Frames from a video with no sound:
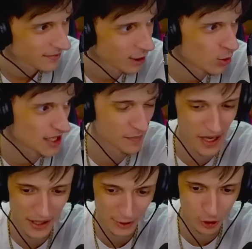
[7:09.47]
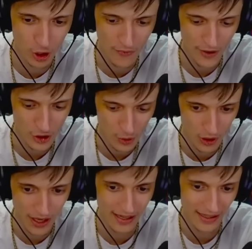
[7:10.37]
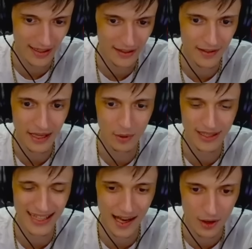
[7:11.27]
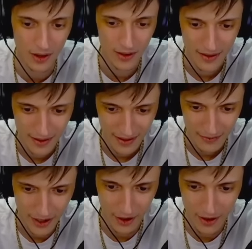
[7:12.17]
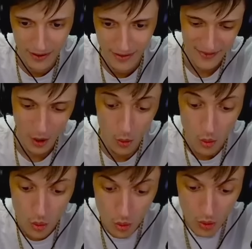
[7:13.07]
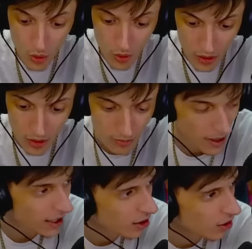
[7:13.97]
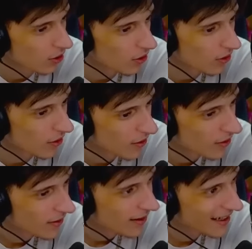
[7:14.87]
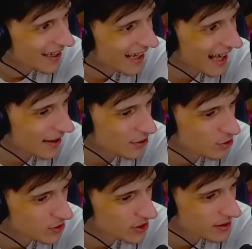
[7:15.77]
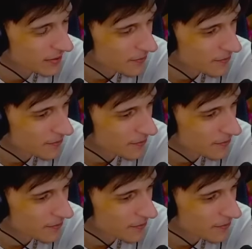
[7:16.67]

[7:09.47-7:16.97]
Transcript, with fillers: Lui è ispirato a Totò invece, quello il, il, il napoletano. Vero? Uh. Bello. Gladius.